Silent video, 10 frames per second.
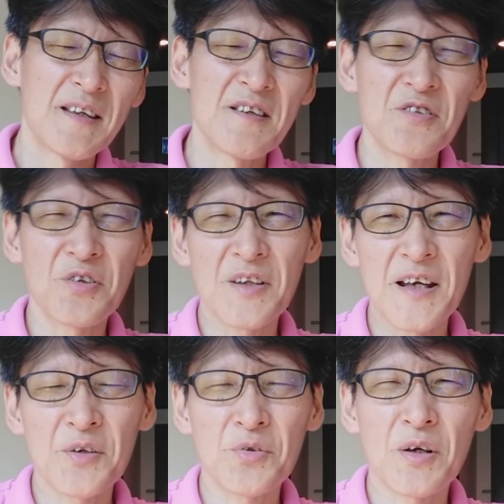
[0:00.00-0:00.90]
事の
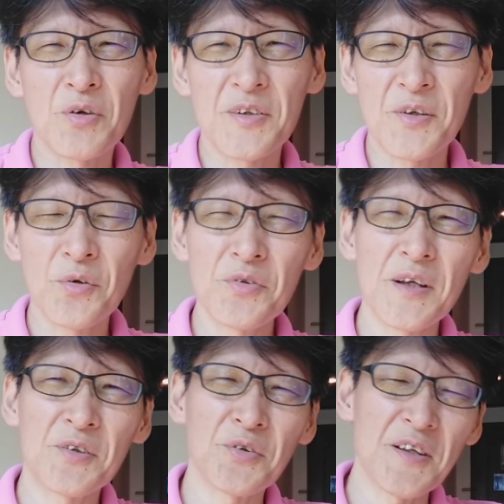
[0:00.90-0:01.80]
内容とかこうやって読んで
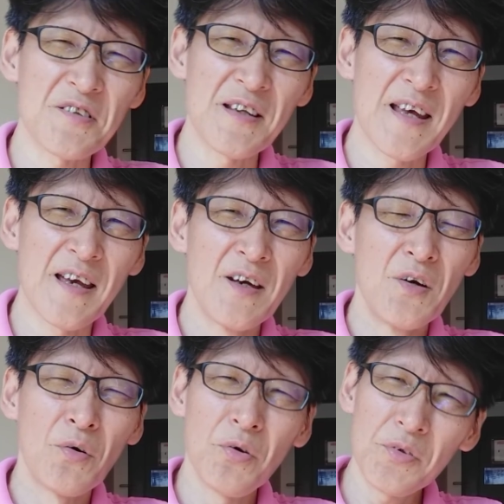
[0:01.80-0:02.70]
いくとですね、
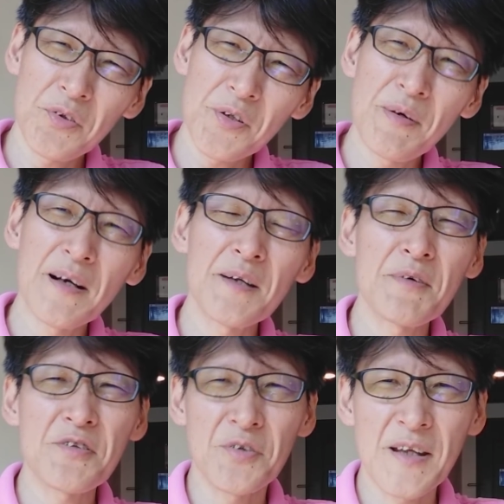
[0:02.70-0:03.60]
本当にわかり
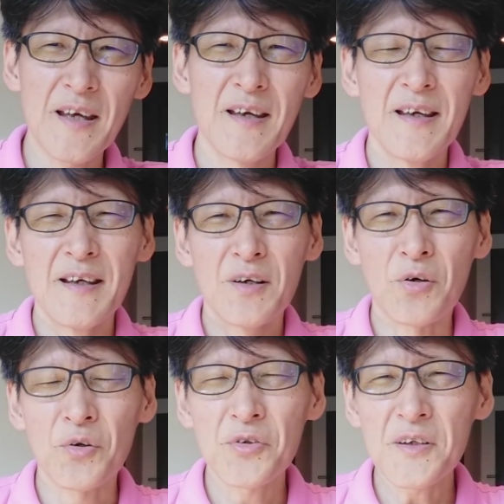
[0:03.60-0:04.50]
ますよね。
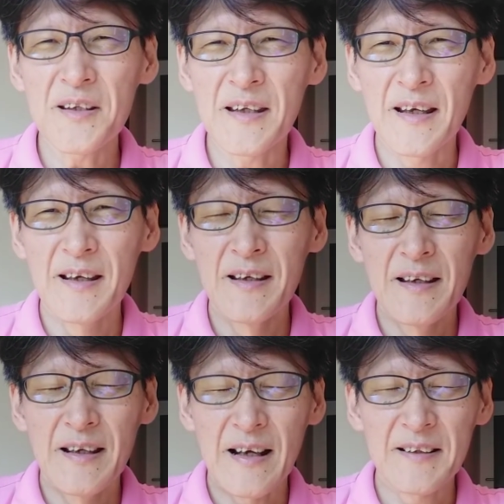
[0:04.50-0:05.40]
この時に、
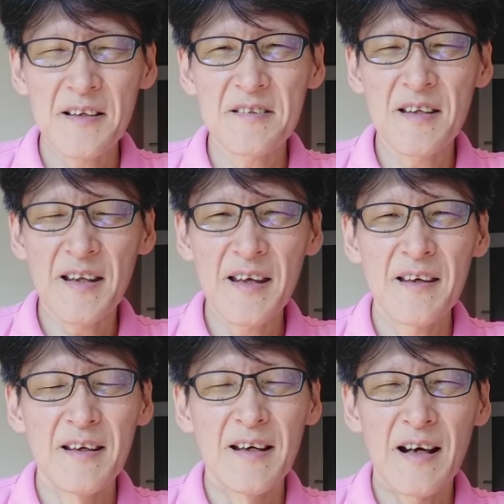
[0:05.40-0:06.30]
果たして
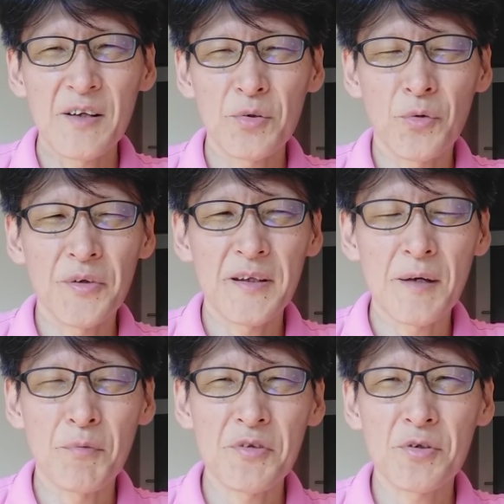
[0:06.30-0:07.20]
ね、あるお
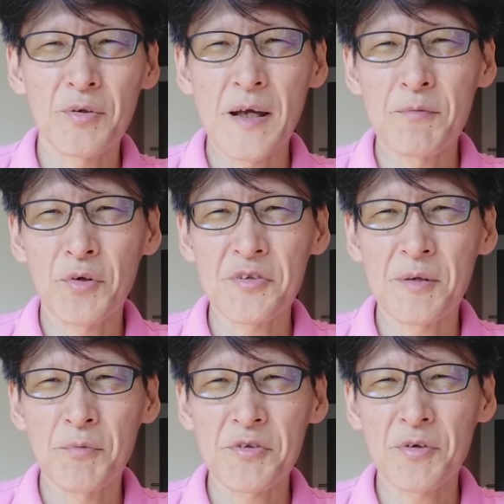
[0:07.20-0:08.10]
家、もしくは M 子さ
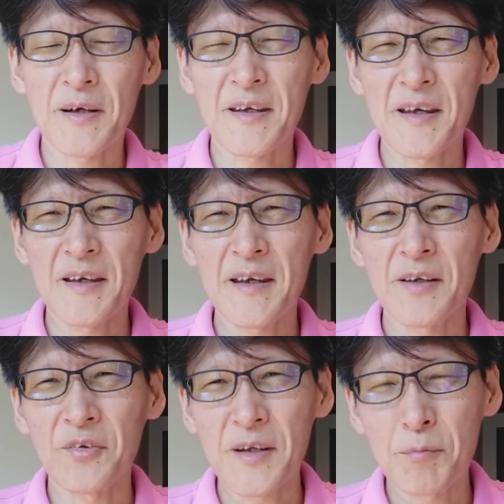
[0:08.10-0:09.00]
ん、もしくは
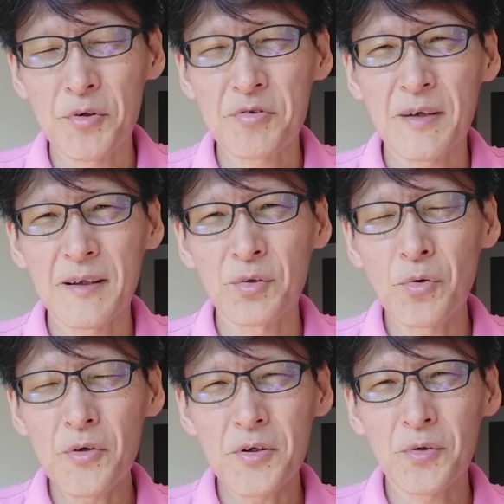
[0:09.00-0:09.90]
ケーケー のね、母子は
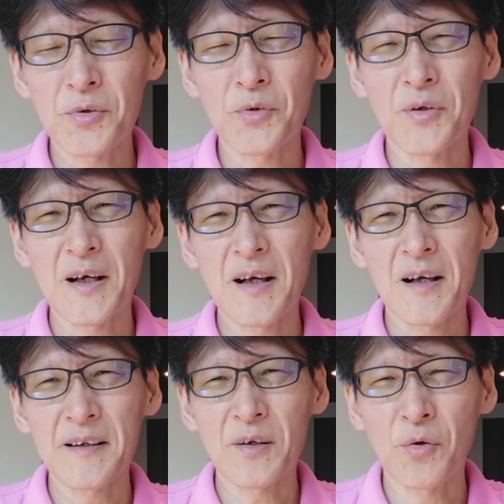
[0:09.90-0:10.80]
どういうことを考
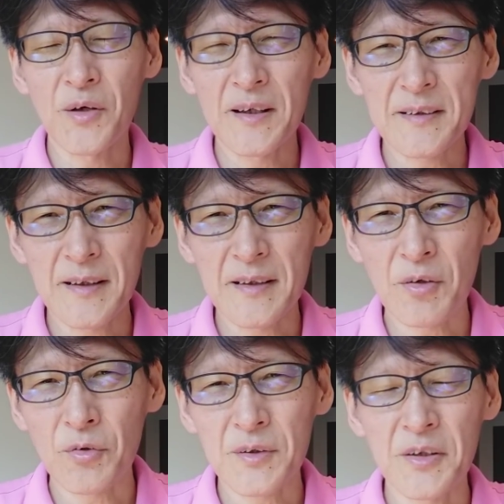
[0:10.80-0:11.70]
えてこうやったんだ
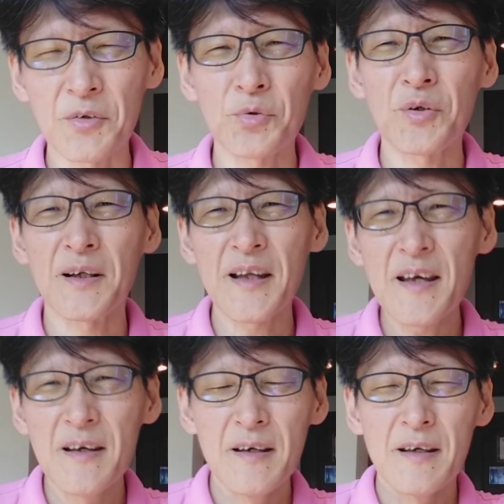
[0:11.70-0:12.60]
ろうっていうことが
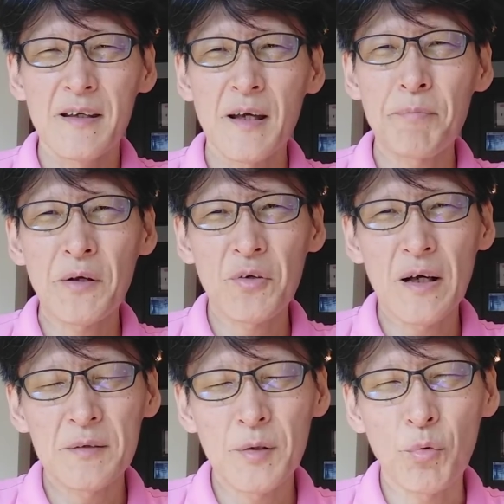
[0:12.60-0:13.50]
ね、やっぱりこれ
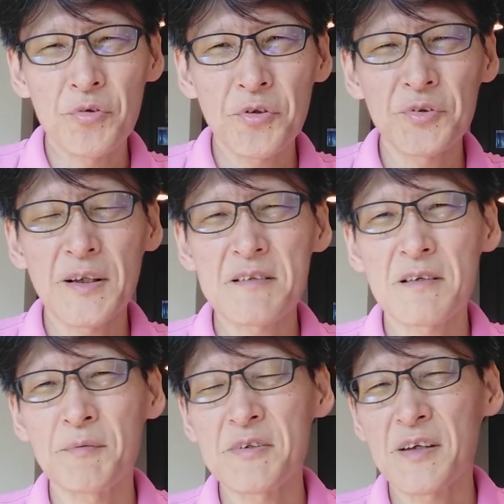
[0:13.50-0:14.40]
あくまで憶測になっ
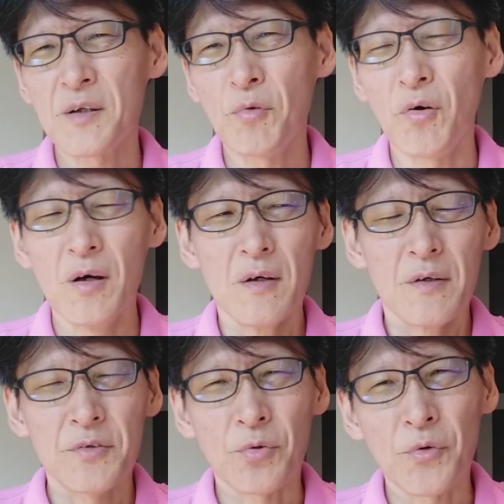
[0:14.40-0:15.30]
ちゃいますけども、
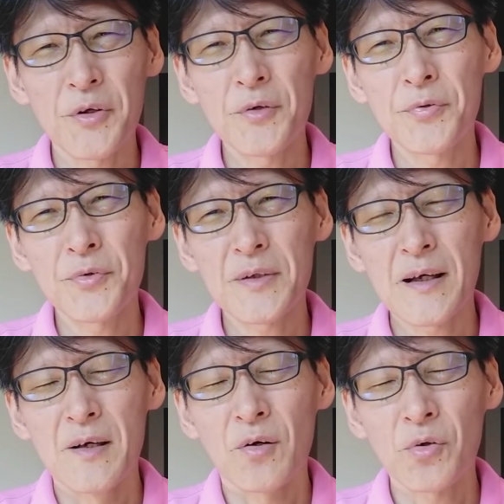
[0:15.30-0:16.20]
そういうふう
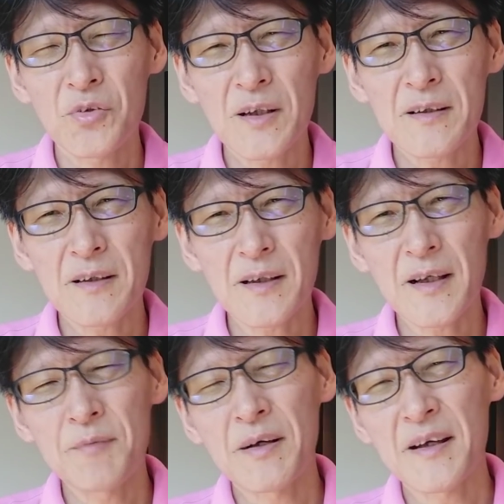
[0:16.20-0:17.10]
なことだったか
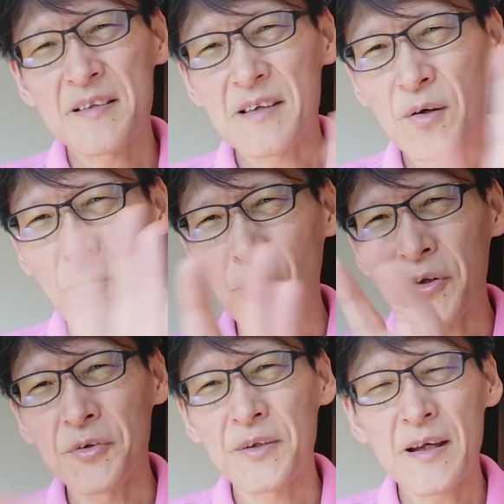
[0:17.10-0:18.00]
ら今現在こう
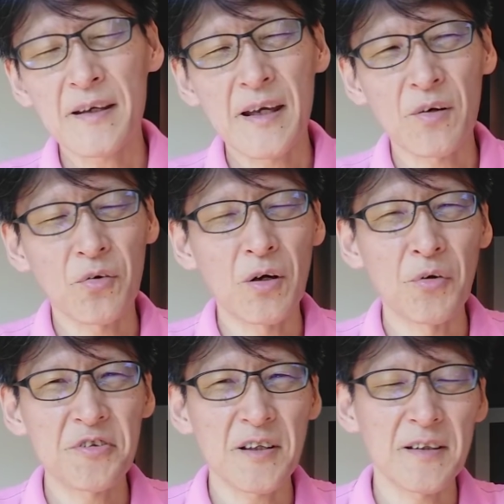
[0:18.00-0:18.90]
いうね、結婚が
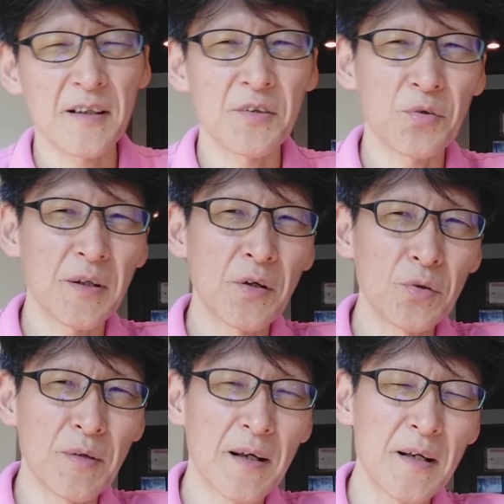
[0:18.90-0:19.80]
起きちゃったってことがよ
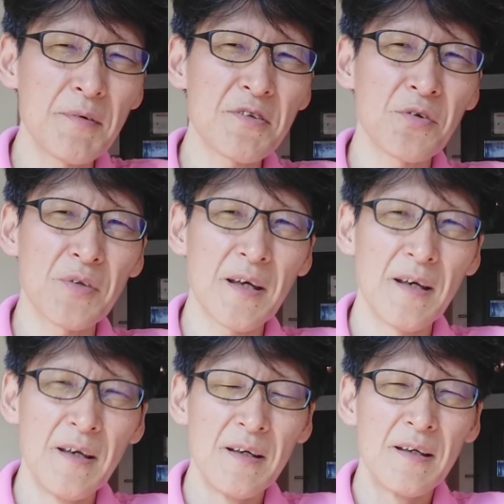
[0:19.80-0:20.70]
くわかりますよ
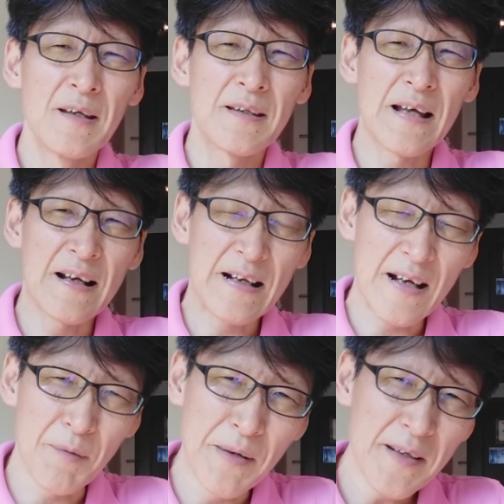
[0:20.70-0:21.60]
ね。なんか
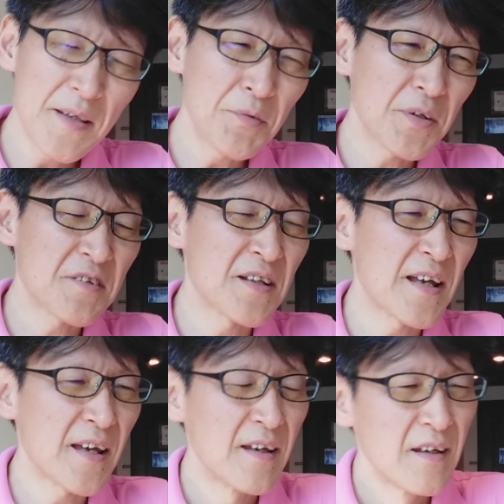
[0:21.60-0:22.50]
あまりにもです
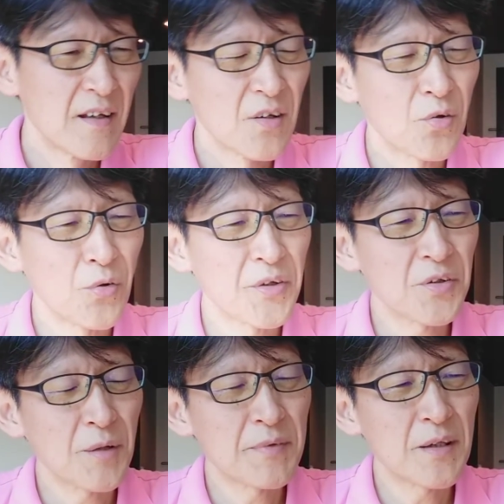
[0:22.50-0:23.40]
ね、こうい
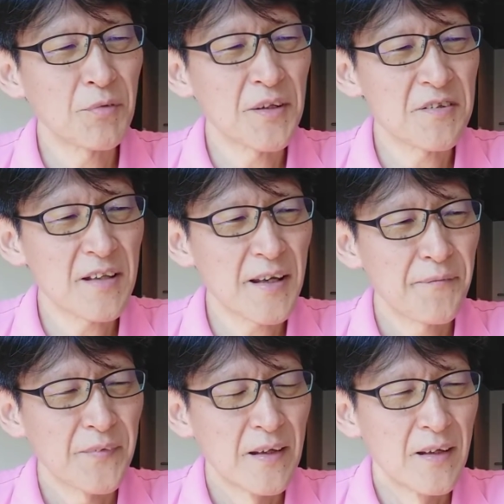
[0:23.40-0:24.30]
うの見てもです
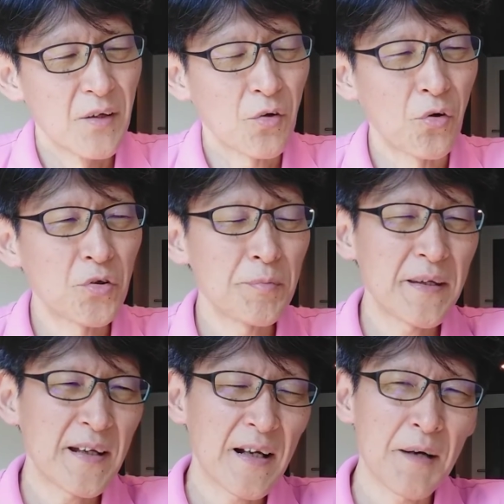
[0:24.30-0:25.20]
ね、国
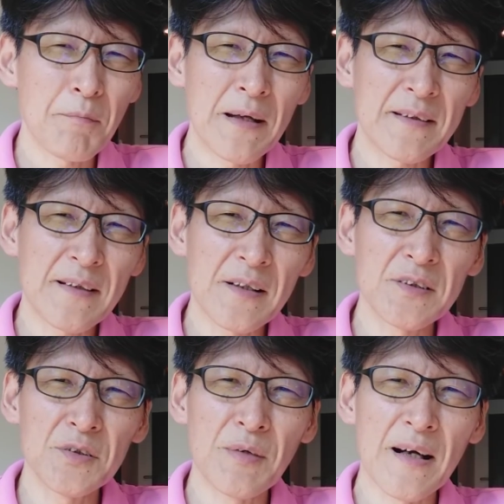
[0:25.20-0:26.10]
民が全
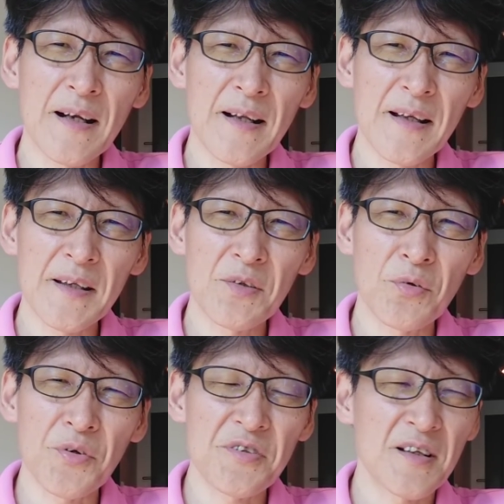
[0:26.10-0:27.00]
くわからないと
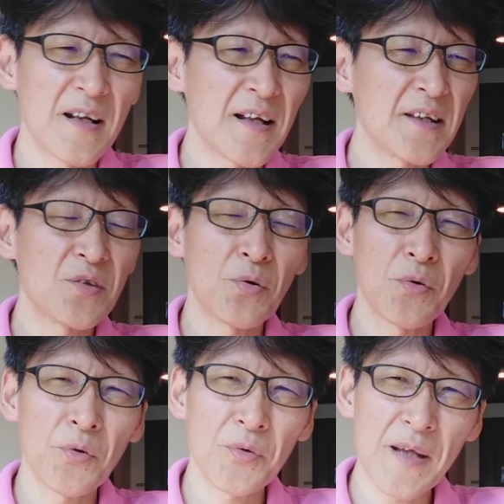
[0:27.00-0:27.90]
こ、知らないと
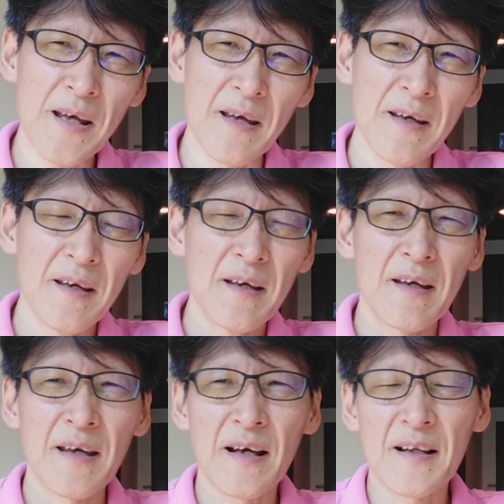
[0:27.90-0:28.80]
ころで、
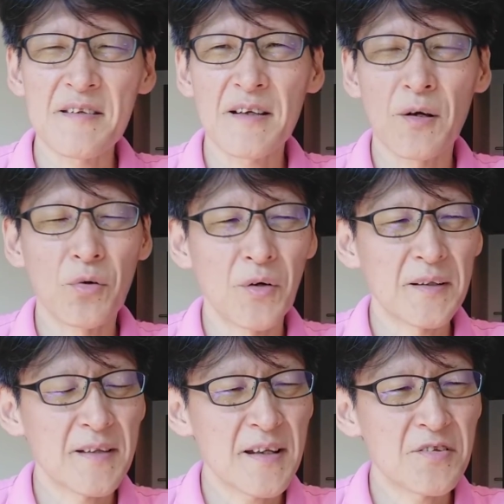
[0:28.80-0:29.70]
話がこう
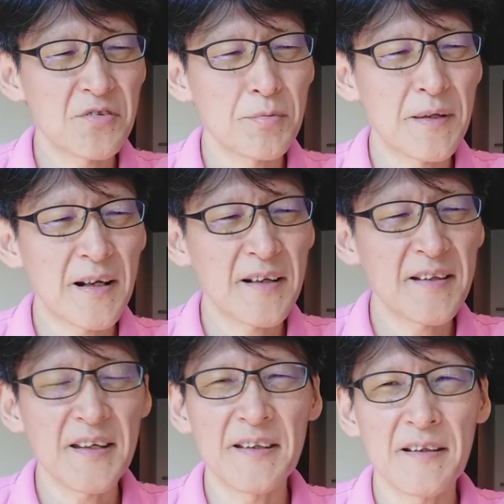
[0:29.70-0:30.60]
やってね、進められ
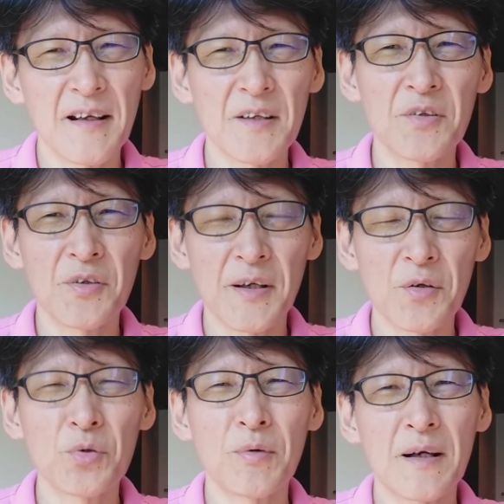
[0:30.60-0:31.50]
ていったなというのが
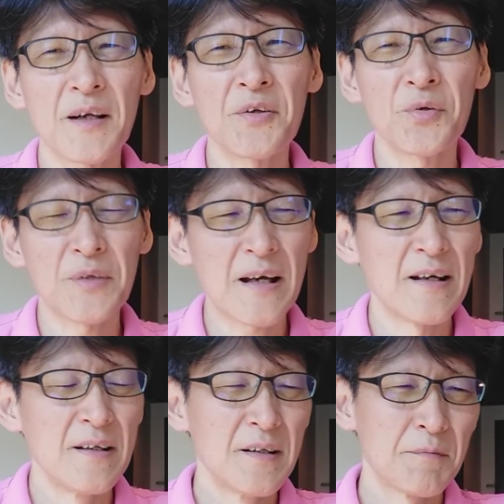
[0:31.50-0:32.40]
よくわかるよう
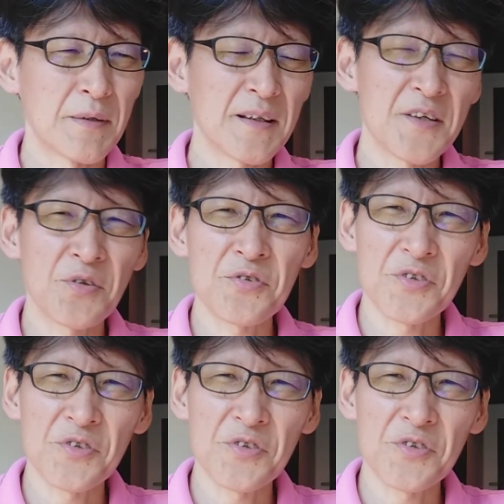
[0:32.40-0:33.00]
な、また一つ